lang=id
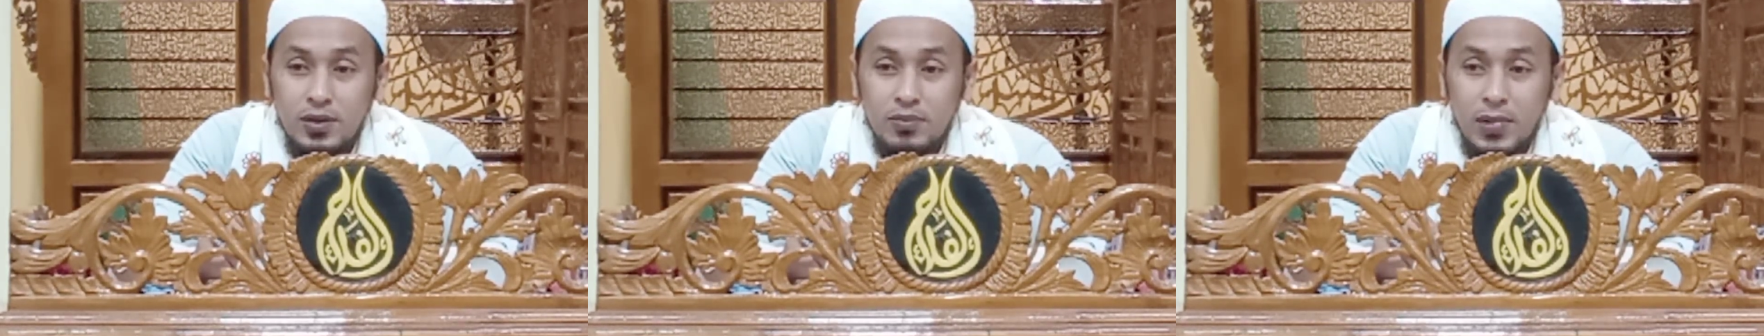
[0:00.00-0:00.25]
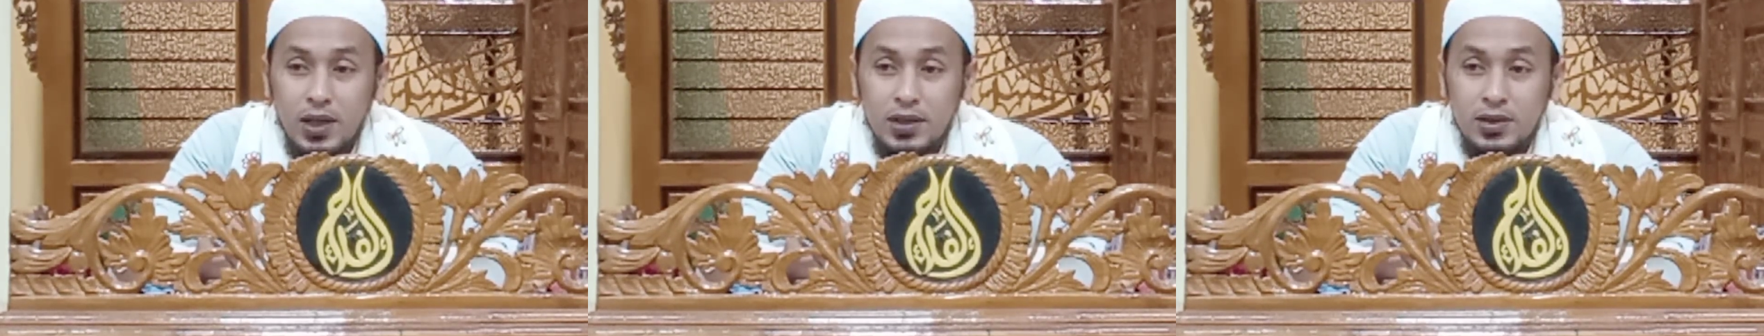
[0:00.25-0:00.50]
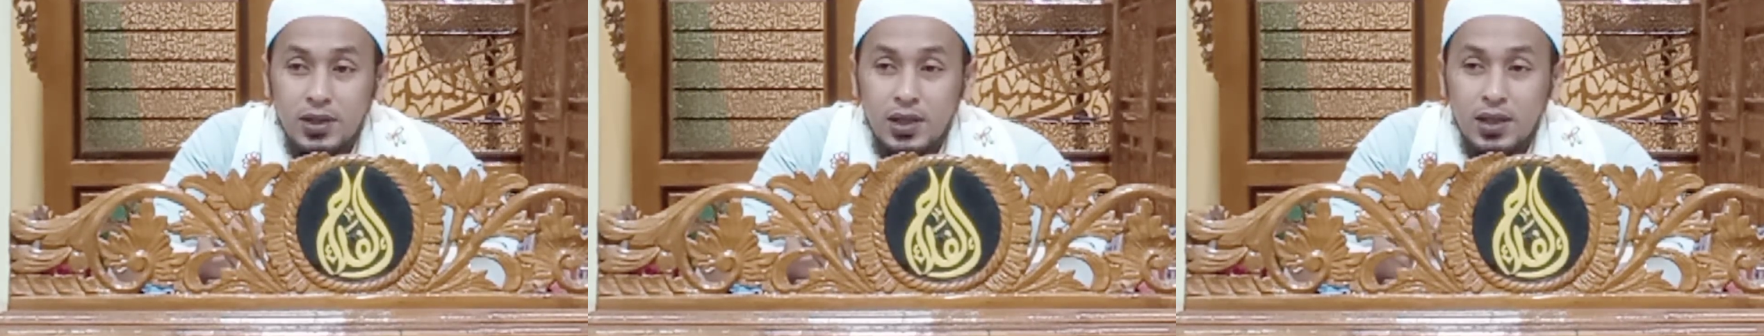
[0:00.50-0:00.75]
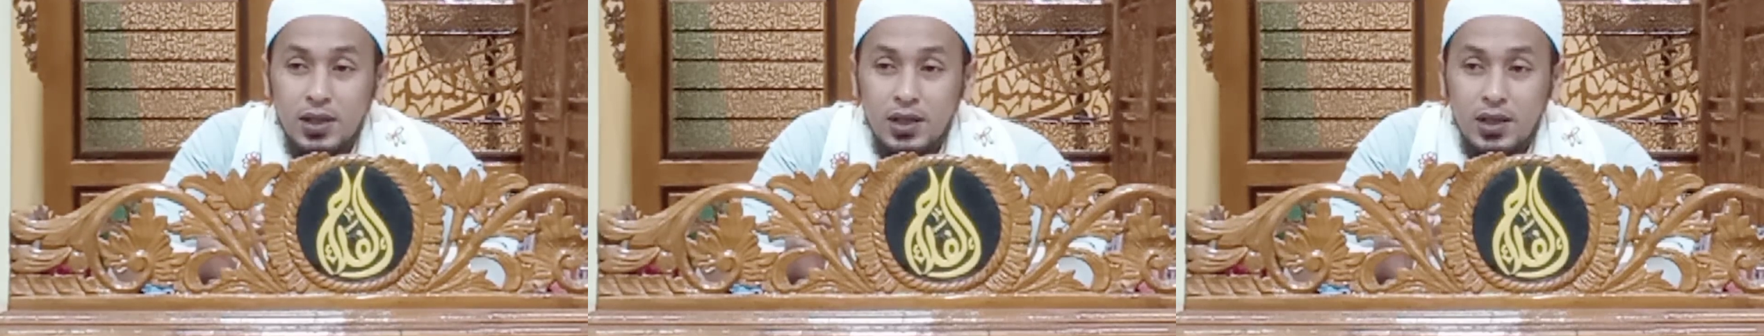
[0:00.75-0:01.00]

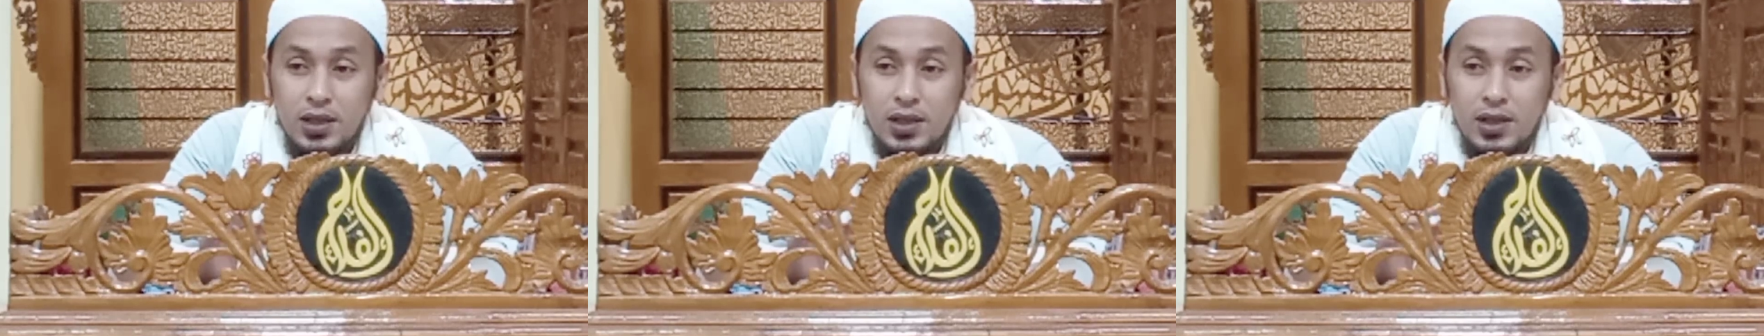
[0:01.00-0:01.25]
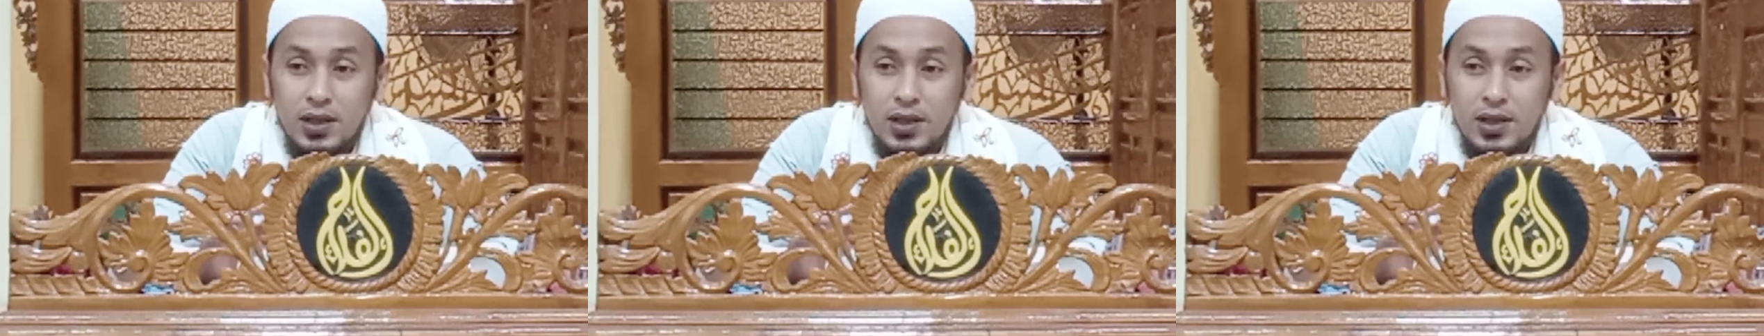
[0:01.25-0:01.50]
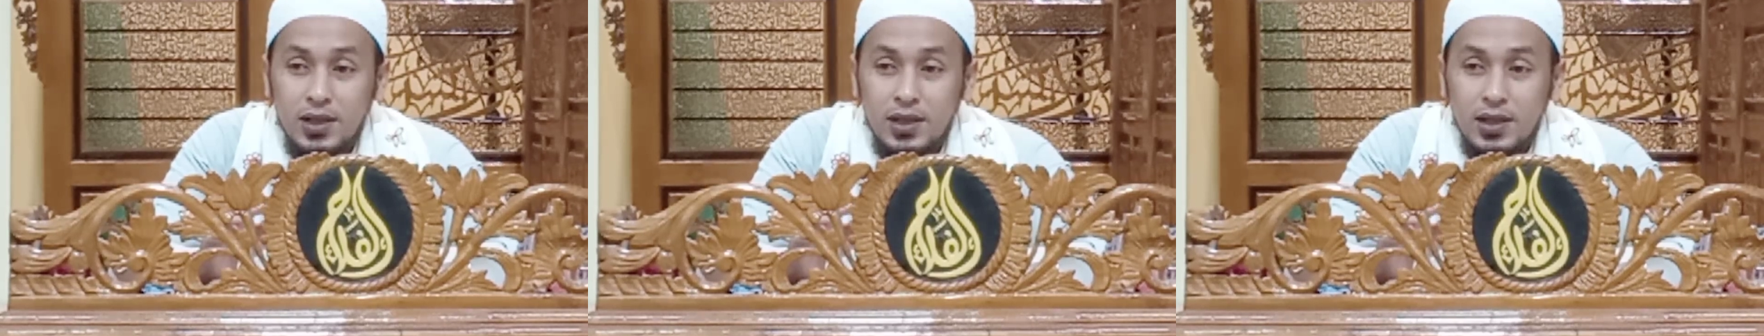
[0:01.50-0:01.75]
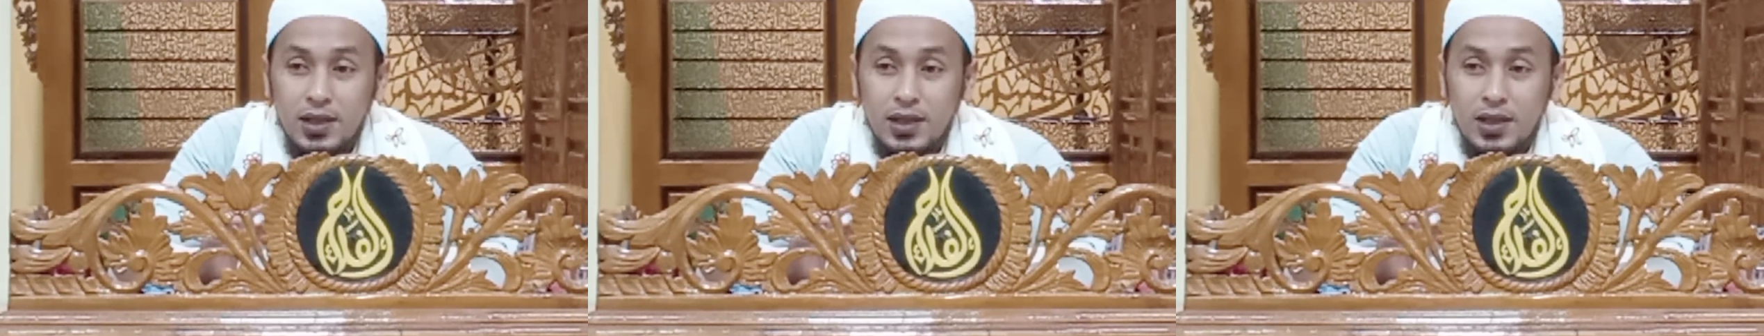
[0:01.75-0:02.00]
masih
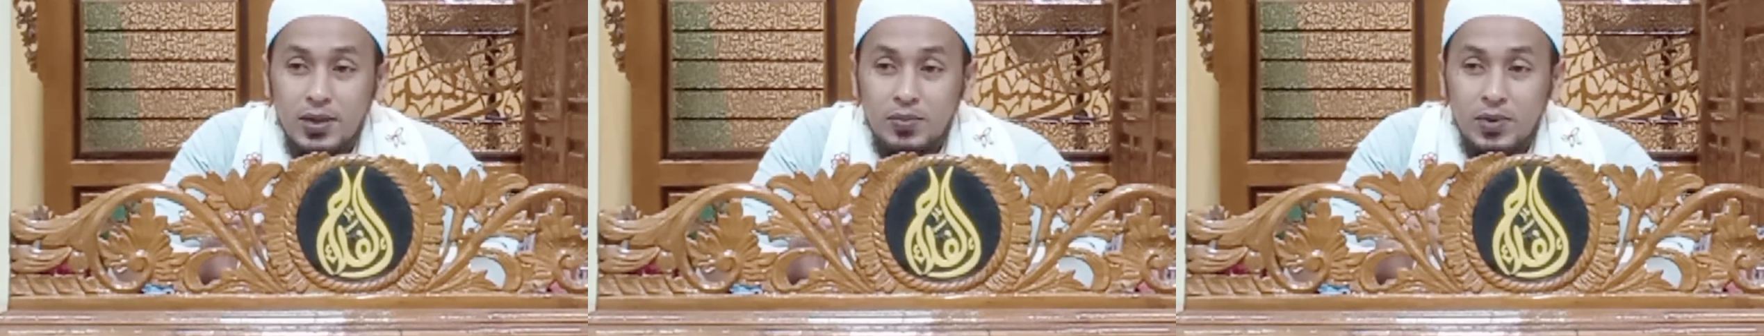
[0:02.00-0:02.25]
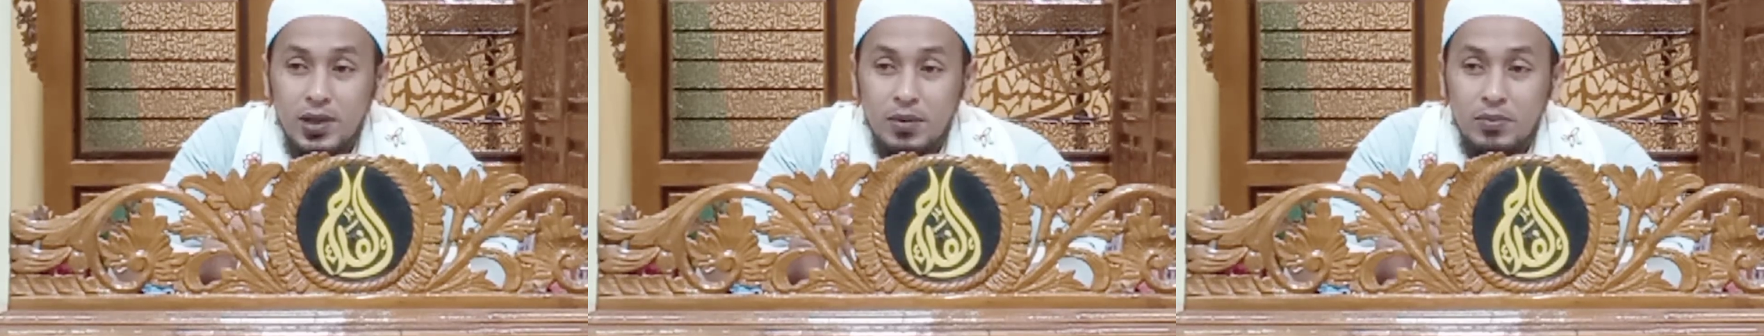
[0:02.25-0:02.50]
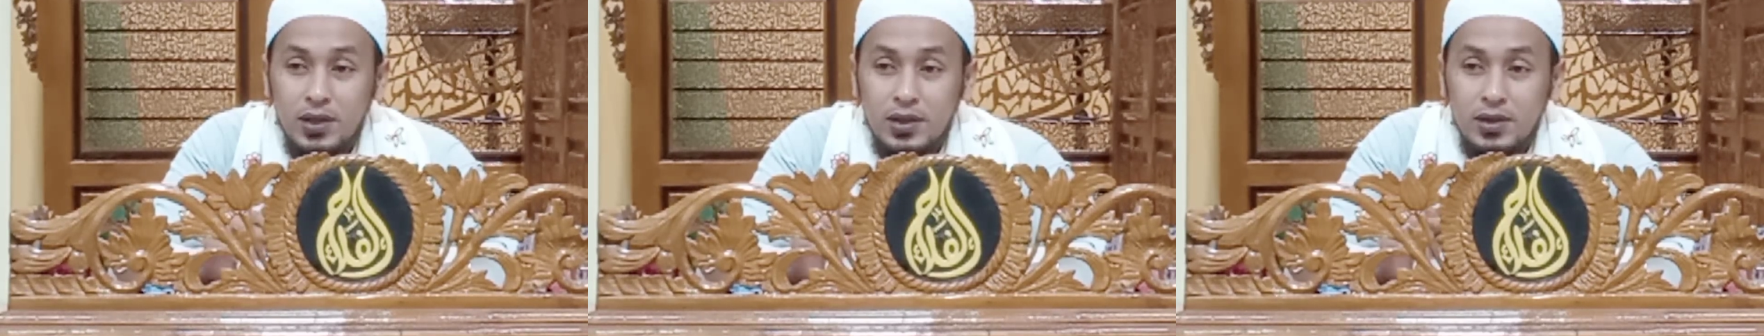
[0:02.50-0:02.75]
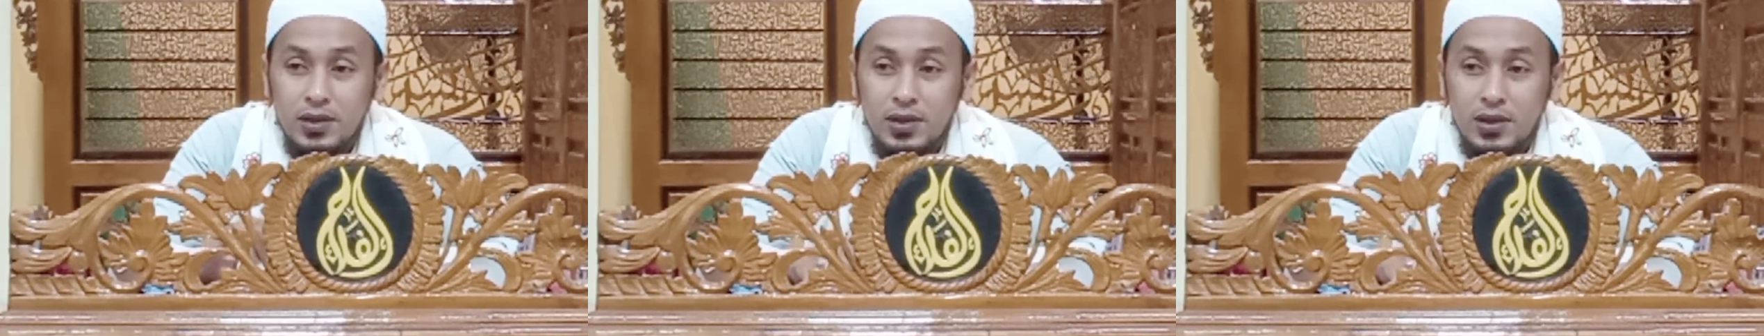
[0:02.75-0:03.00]
apa namanya tuh?